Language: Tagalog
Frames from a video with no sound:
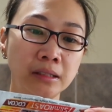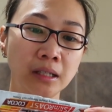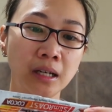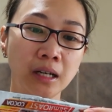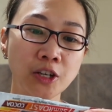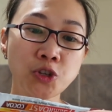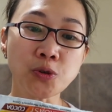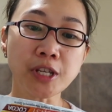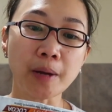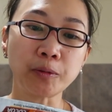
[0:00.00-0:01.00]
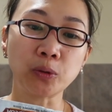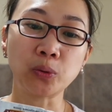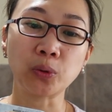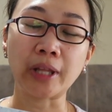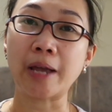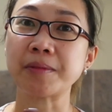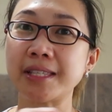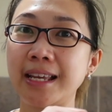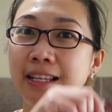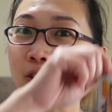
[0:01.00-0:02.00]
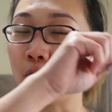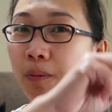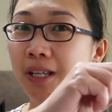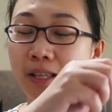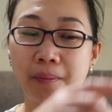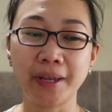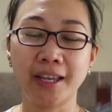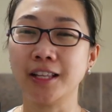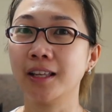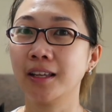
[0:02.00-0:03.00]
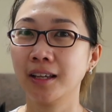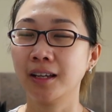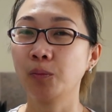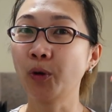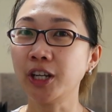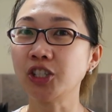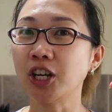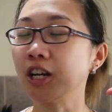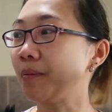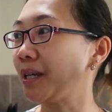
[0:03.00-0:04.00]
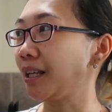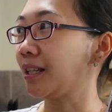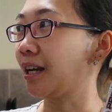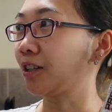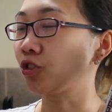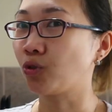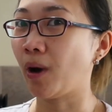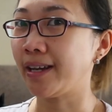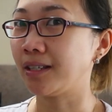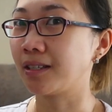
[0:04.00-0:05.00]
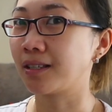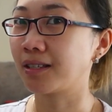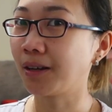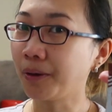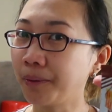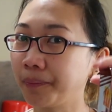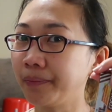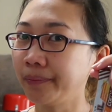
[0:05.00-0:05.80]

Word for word: uh, use up to 2 times daily. So, ibig sabihin, pwede siyang gamitin ng twice. So,